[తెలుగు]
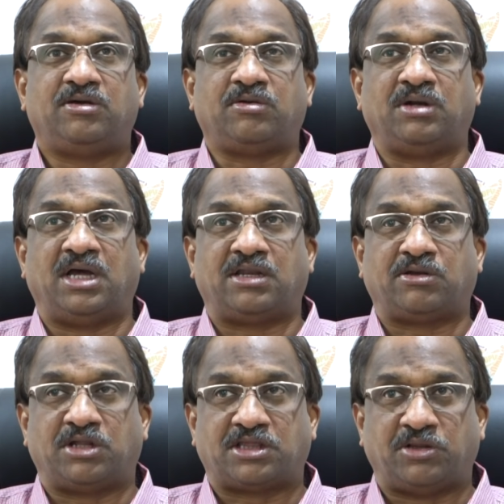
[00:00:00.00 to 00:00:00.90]
రుణాలు
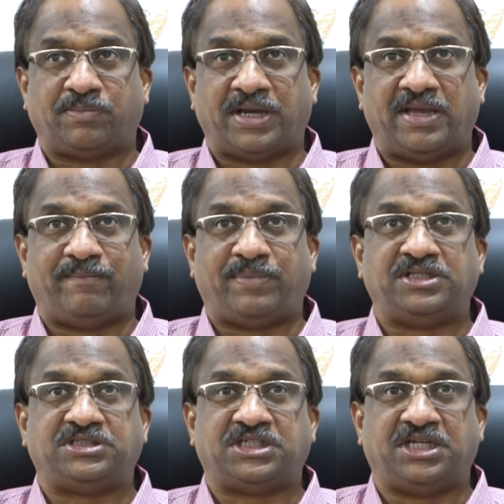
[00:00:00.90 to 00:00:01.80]
రుణ సదుపాయం
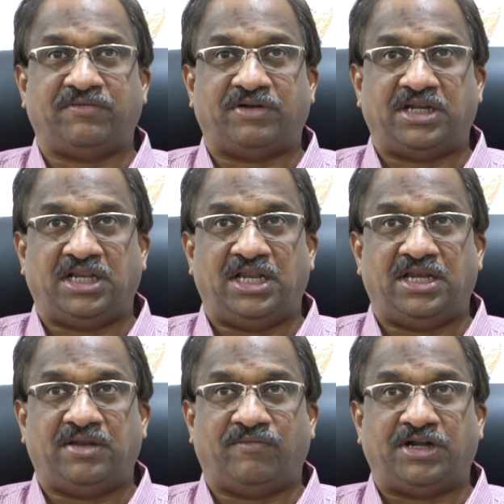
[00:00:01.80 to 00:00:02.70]
పెంచి వడ్డీ లే
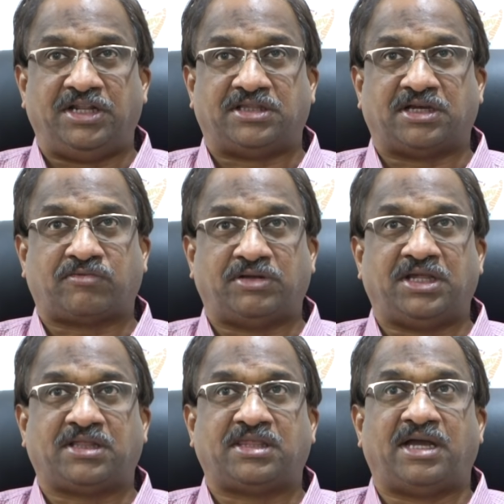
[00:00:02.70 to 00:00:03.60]
వడ్డీ తక్కువ
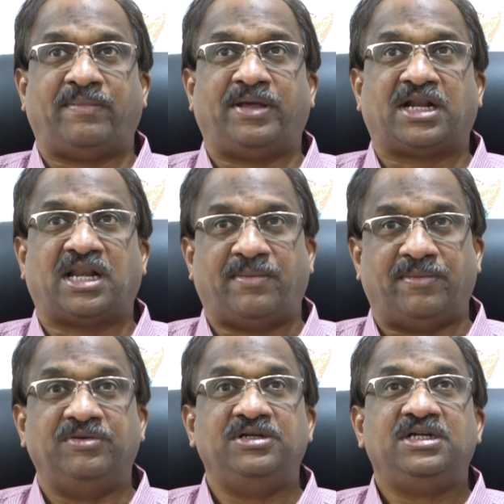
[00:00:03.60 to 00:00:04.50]
చేస్తే ఆ మేరకు
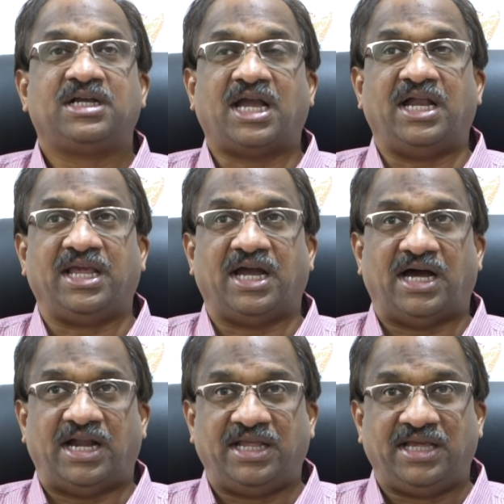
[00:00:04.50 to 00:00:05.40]
లాభం కానీ
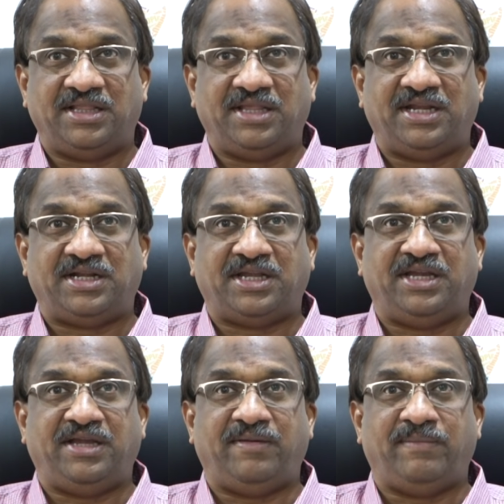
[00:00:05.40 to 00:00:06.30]
అడిగింది ఏంటి
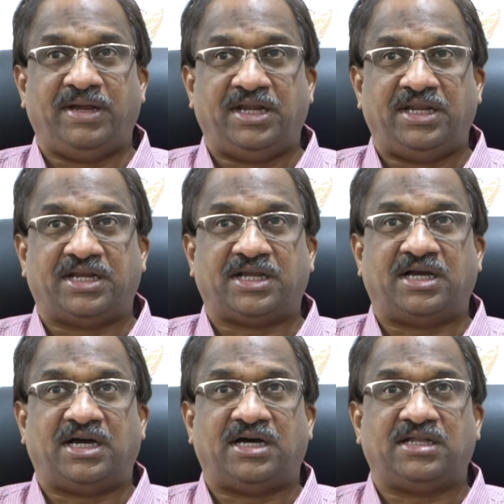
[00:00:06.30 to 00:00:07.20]

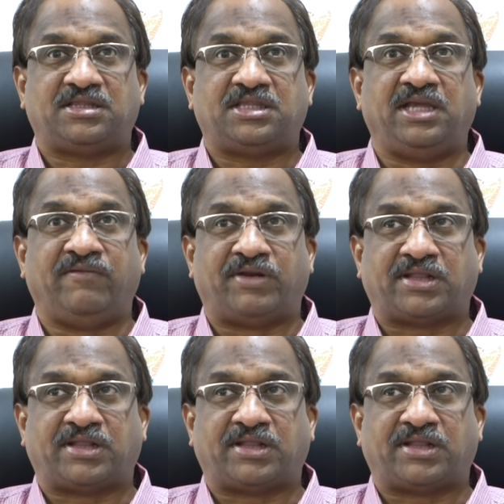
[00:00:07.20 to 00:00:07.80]
ఇమీడియట్గా తీవ్ర